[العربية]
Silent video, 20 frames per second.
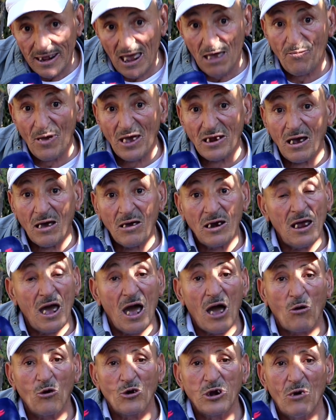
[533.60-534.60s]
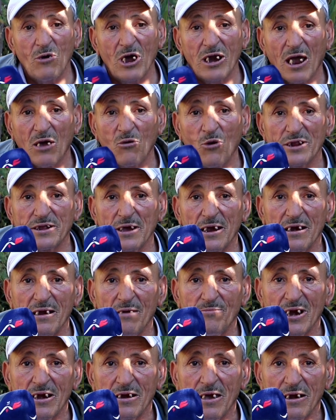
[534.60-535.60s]
دابا لا حول ولا قوه
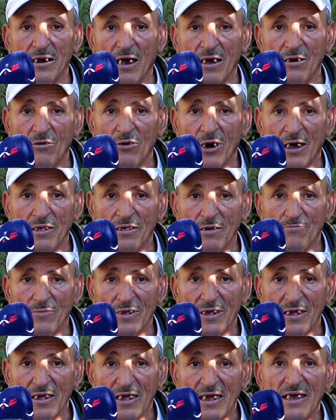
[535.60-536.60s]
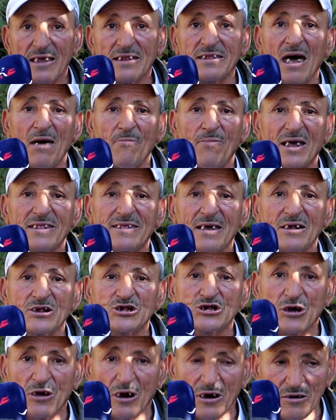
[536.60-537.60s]
الا بالله العلي العظيم دابا
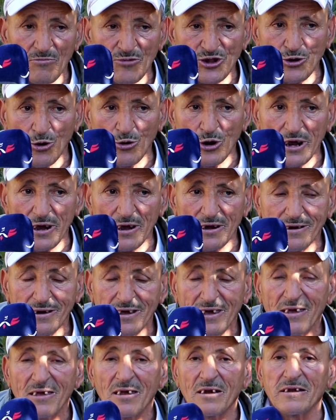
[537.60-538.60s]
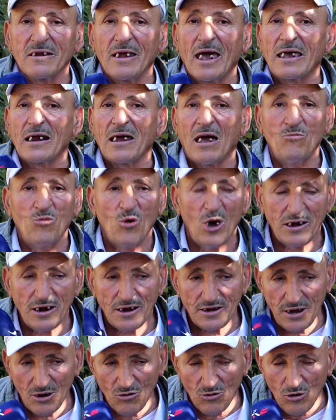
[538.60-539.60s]
تنشكر المسؤولين الله يرحم
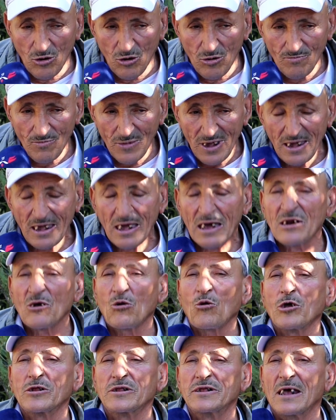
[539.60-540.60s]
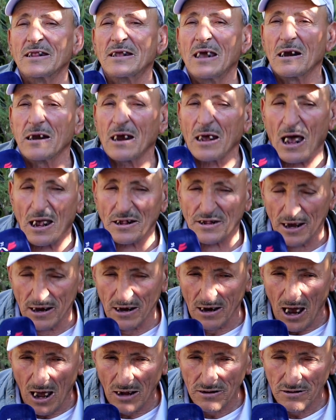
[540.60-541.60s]
والديكم القده ديال
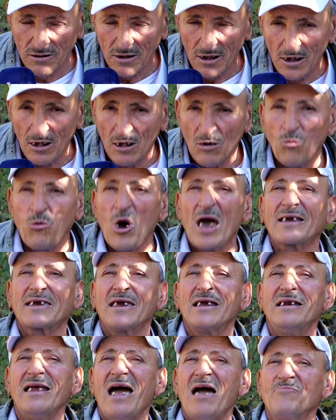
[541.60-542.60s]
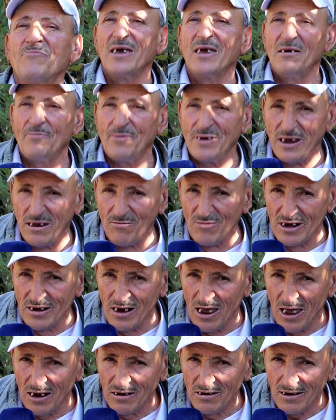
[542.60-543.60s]
القصيرات وكيل ديال بني
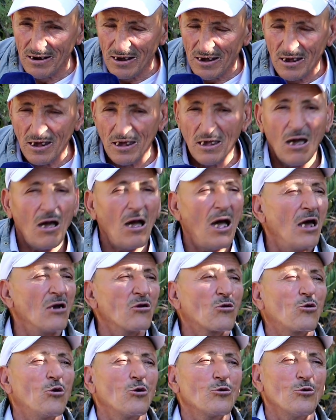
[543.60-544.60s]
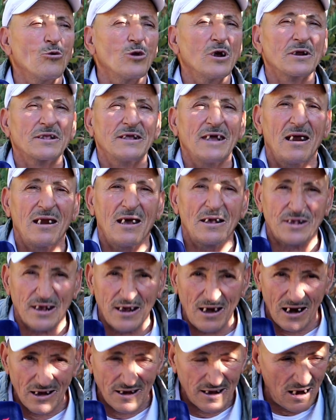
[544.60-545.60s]
ملال الكونونير ديال
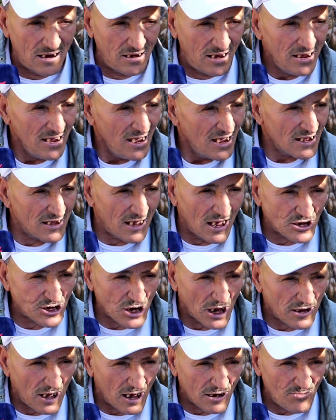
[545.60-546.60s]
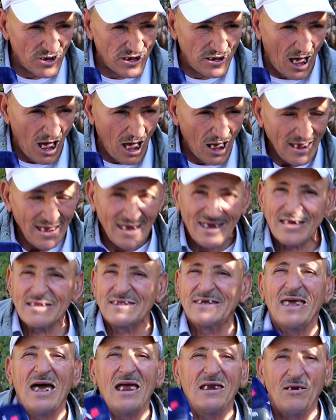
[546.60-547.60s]
الزلال ديال ديال الجدارميه
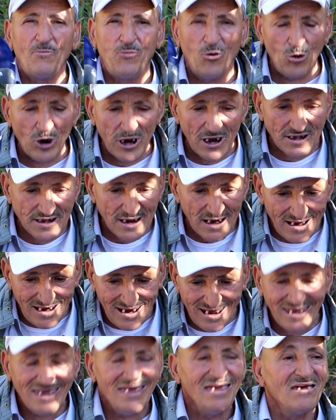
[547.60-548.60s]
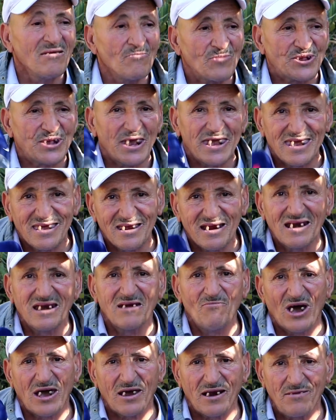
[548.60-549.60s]
ديال البوليس اللي
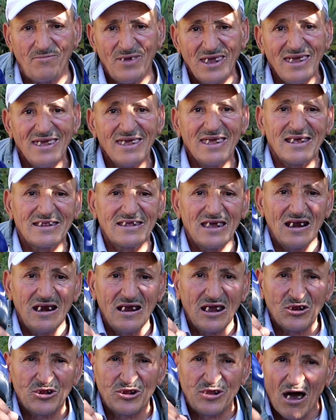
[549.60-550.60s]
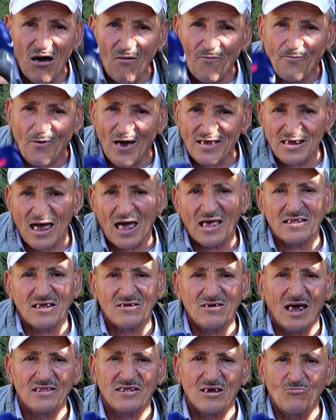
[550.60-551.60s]
مسيرين المغرب يدير يدهم في
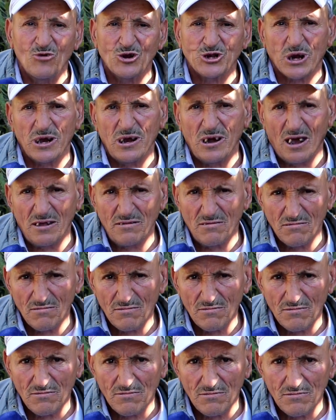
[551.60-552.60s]
هذا المشكل هذا